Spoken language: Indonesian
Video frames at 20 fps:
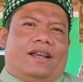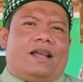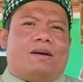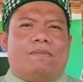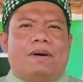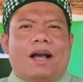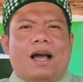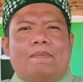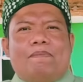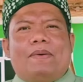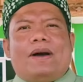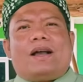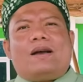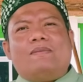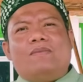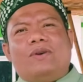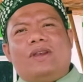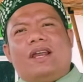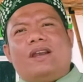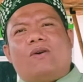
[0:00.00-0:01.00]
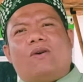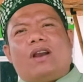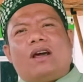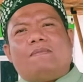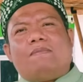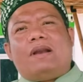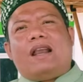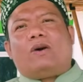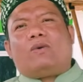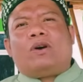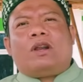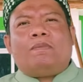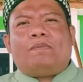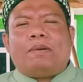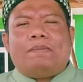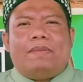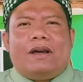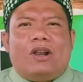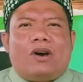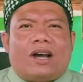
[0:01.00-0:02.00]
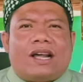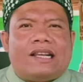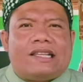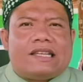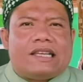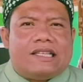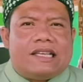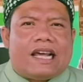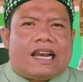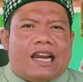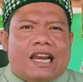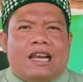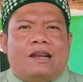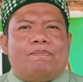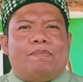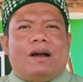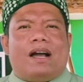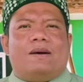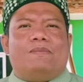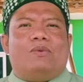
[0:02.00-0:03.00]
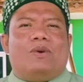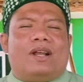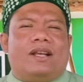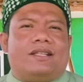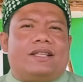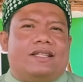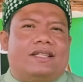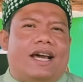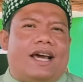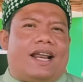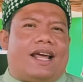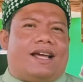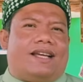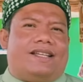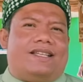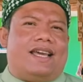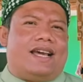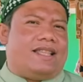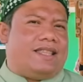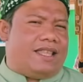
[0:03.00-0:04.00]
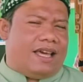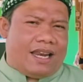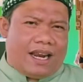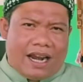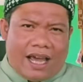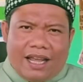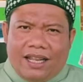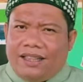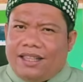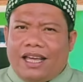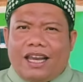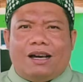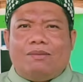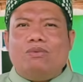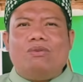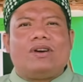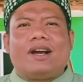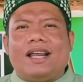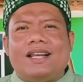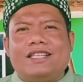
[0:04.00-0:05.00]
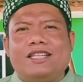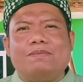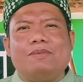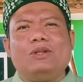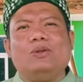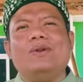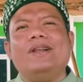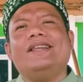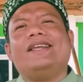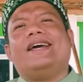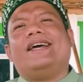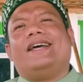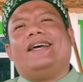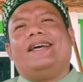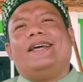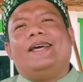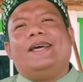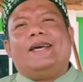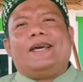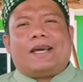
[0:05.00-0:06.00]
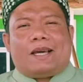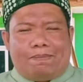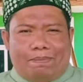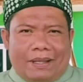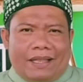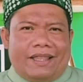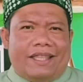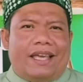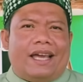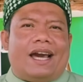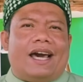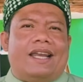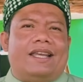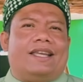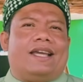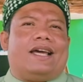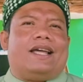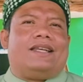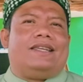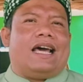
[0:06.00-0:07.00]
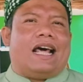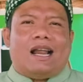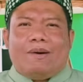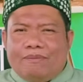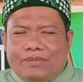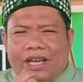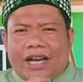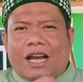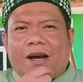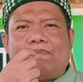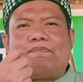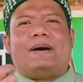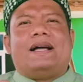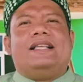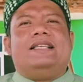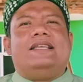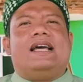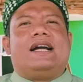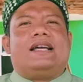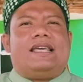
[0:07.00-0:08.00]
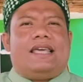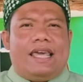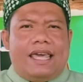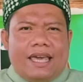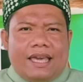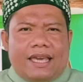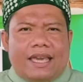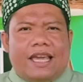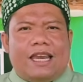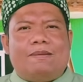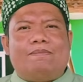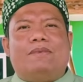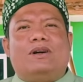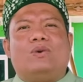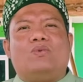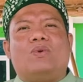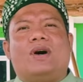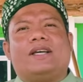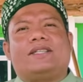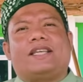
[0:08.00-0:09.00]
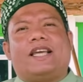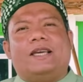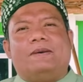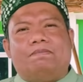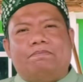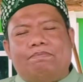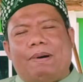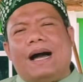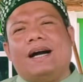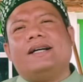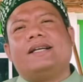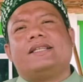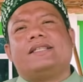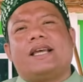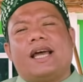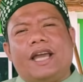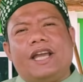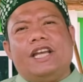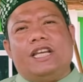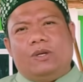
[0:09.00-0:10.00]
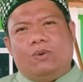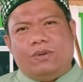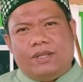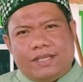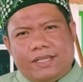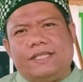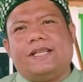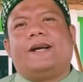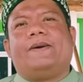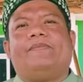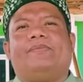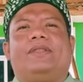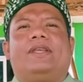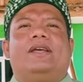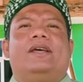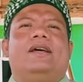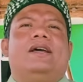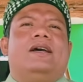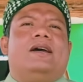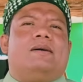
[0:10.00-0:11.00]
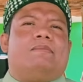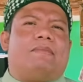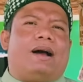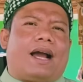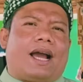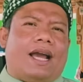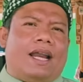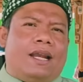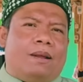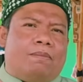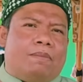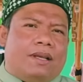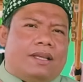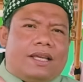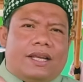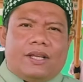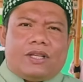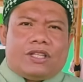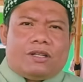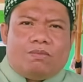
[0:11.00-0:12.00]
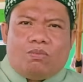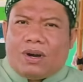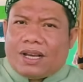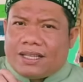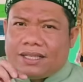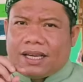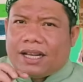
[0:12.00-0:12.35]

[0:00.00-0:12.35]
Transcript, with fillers: Nah, mengapa kemudian orang melakukan pembelokan sejarah dan pengaburan sejarah? Ya, tiada lain, tiada bukan sebetulnya. Kepentingannya dalam jangka panjang ingin menguasai bangsa Indonesia. Maka ini menjadi sebuah